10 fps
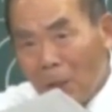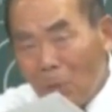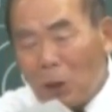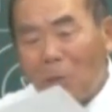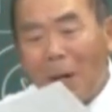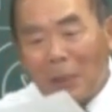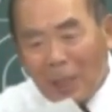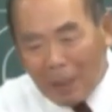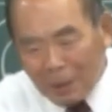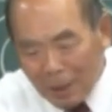もし間
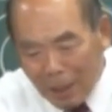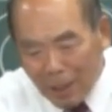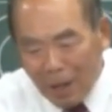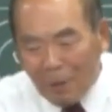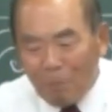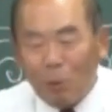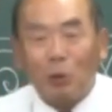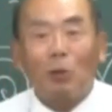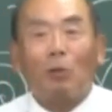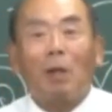違ってたら
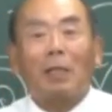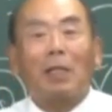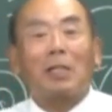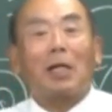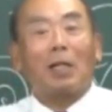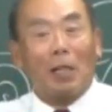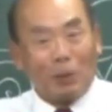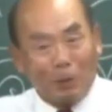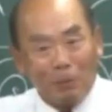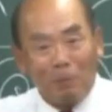黙示録は消されたで
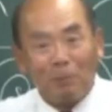しょ